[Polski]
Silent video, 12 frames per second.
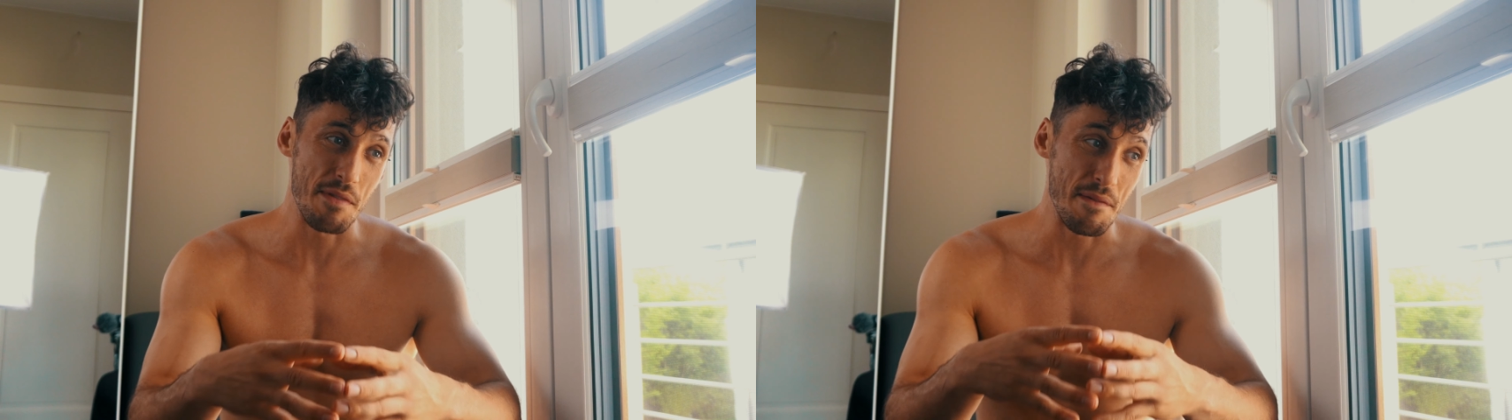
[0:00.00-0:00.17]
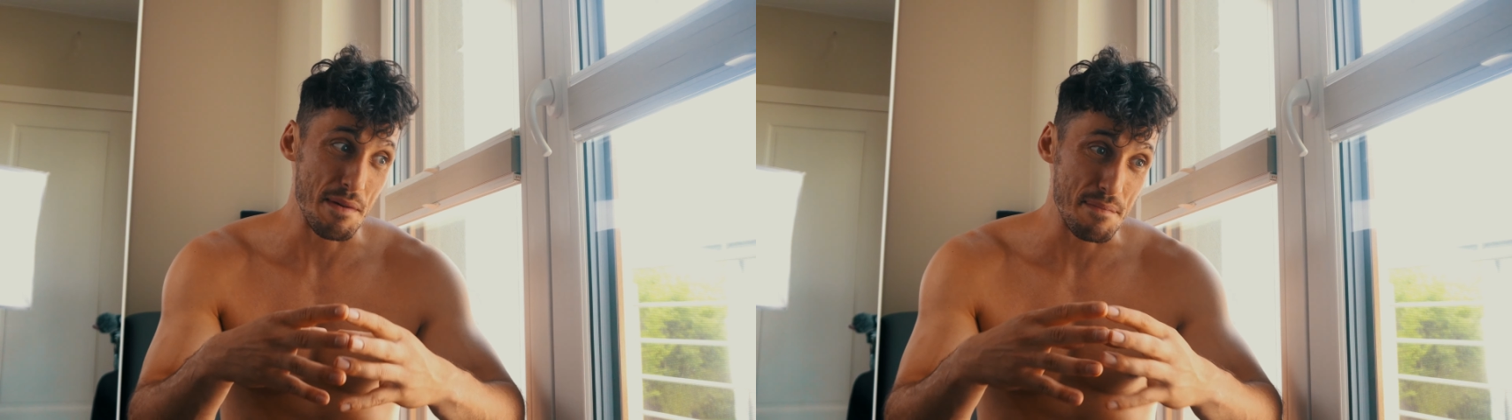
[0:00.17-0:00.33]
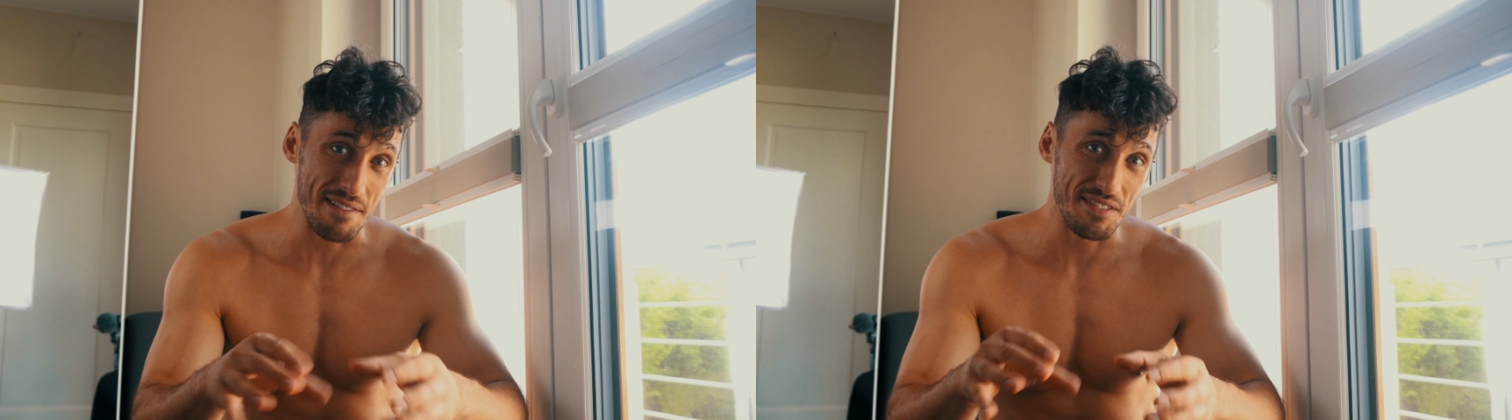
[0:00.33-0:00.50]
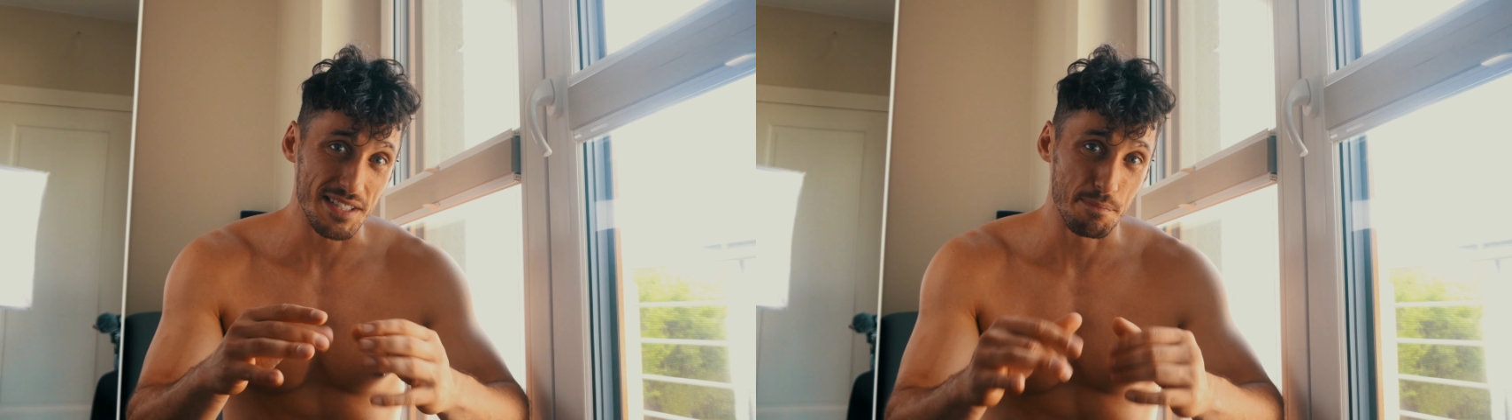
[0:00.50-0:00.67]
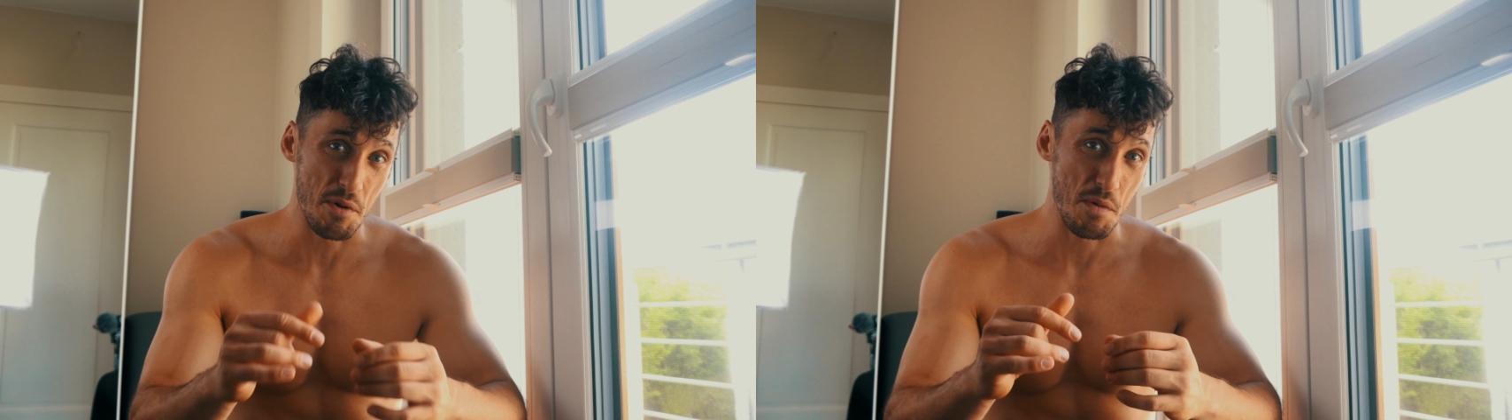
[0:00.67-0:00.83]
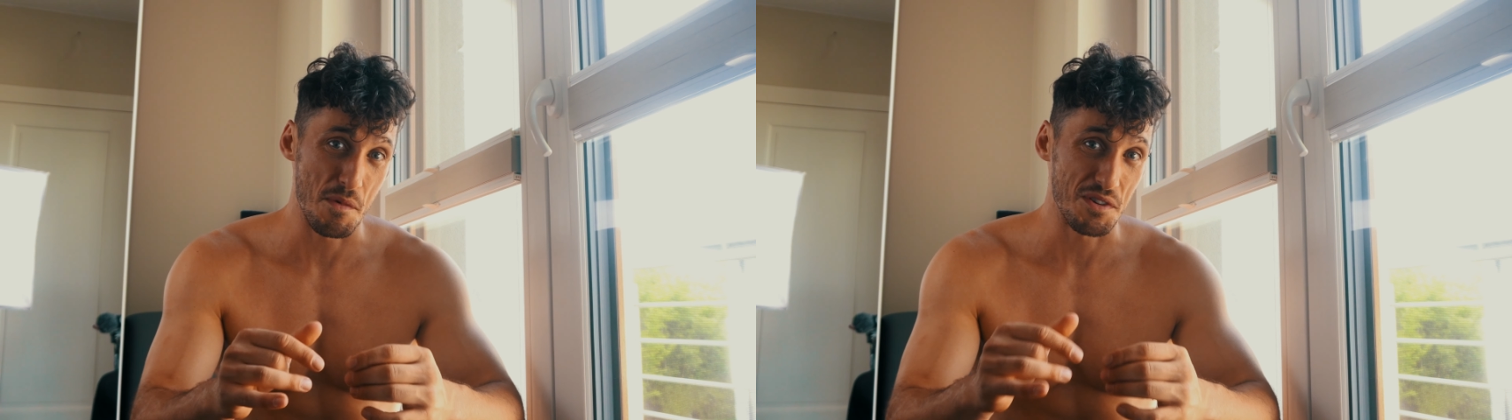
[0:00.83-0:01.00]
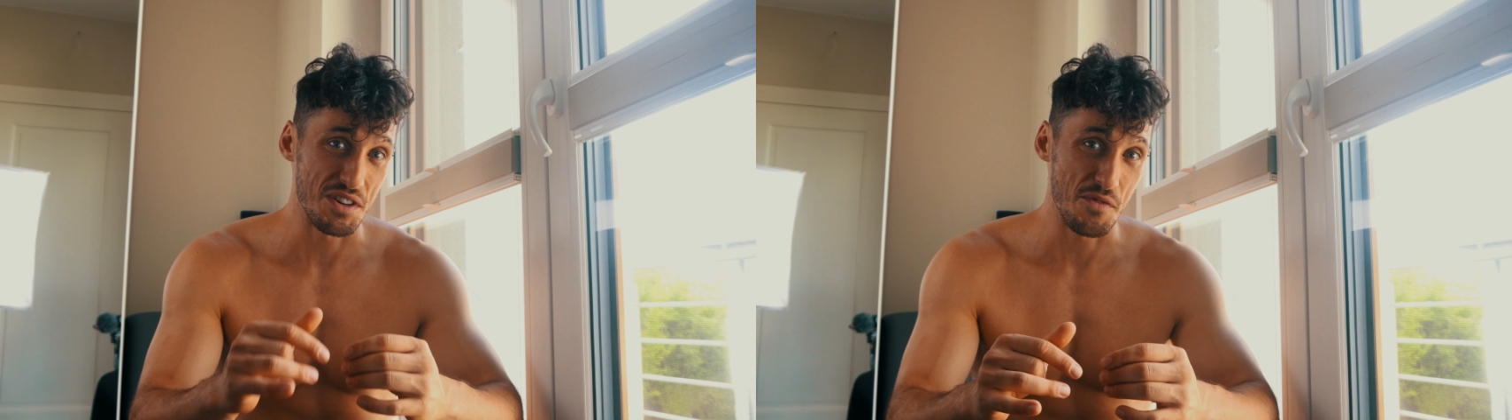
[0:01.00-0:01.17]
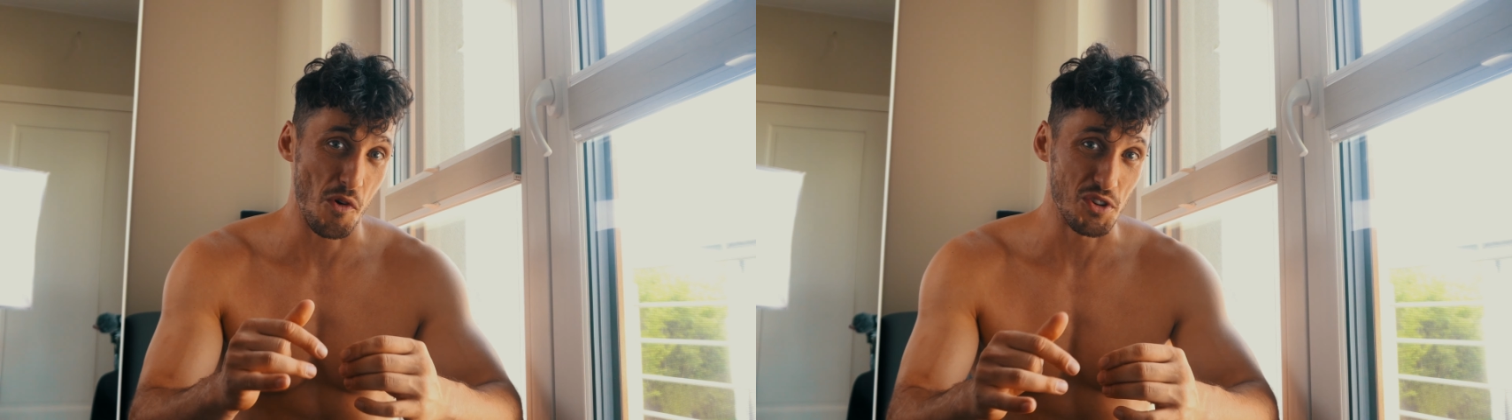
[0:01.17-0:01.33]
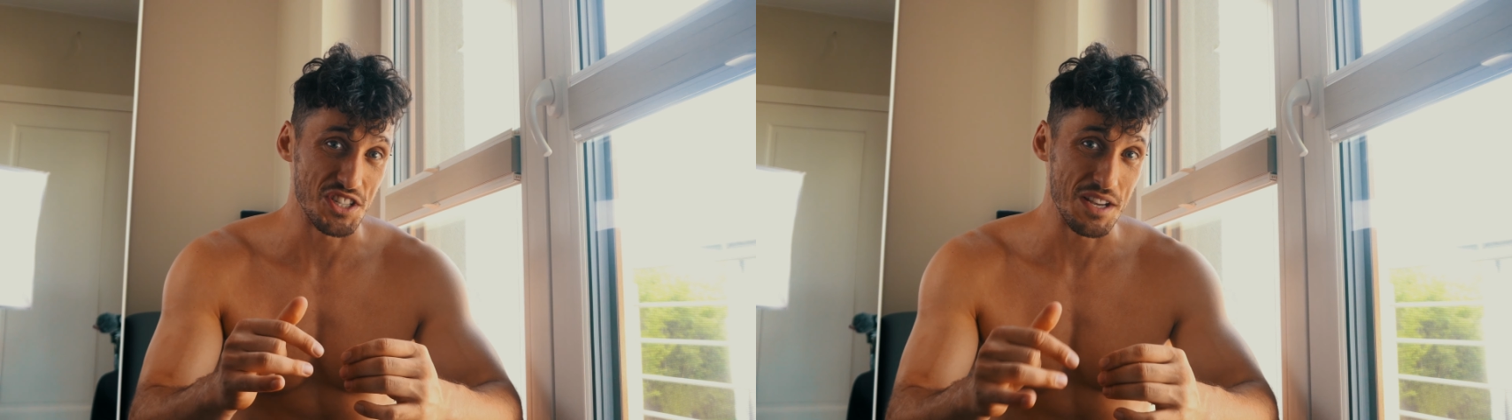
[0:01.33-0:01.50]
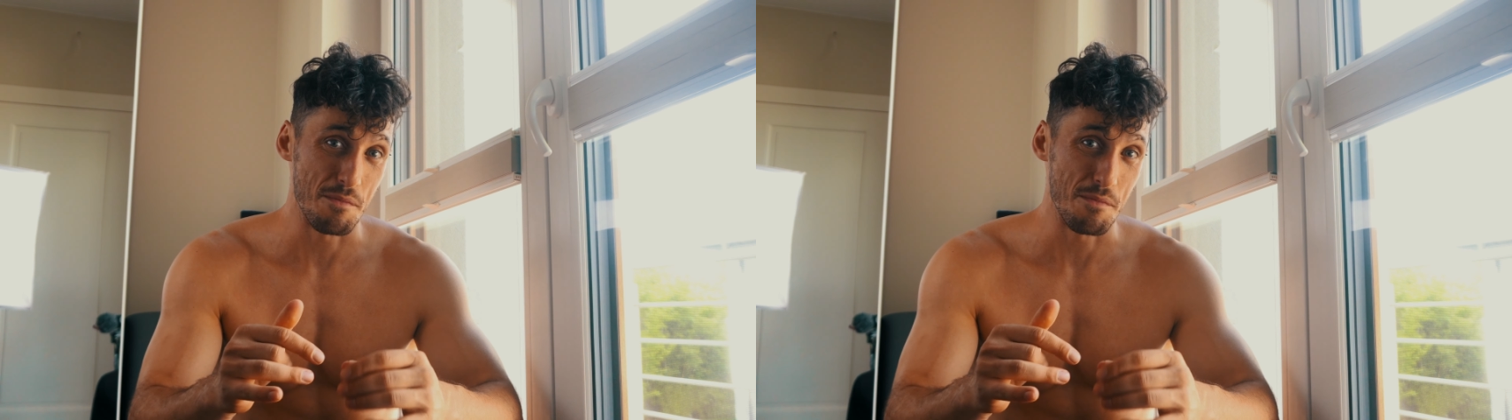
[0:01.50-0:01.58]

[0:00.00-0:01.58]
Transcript: nam naprawdę sporo możliwości.